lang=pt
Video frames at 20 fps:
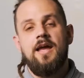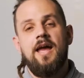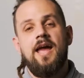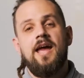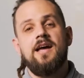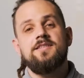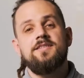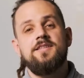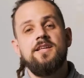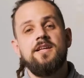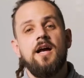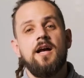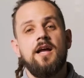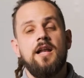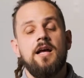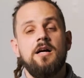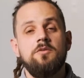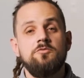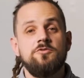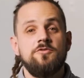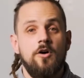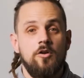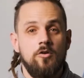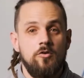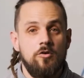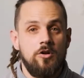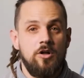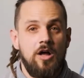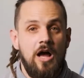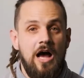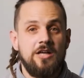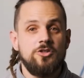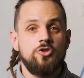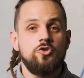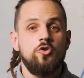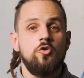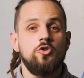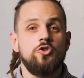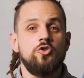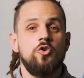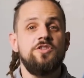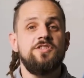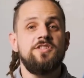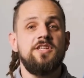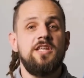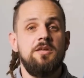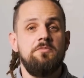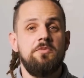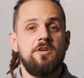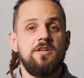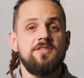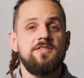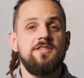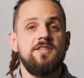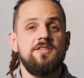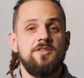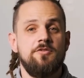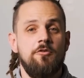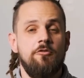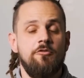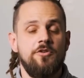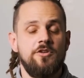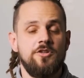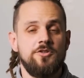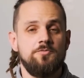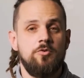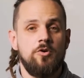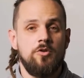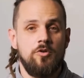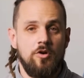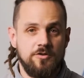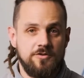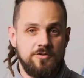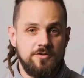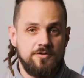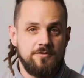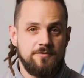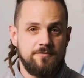É assim que agregamos valor às soluções químicas desenvolvidas por nós.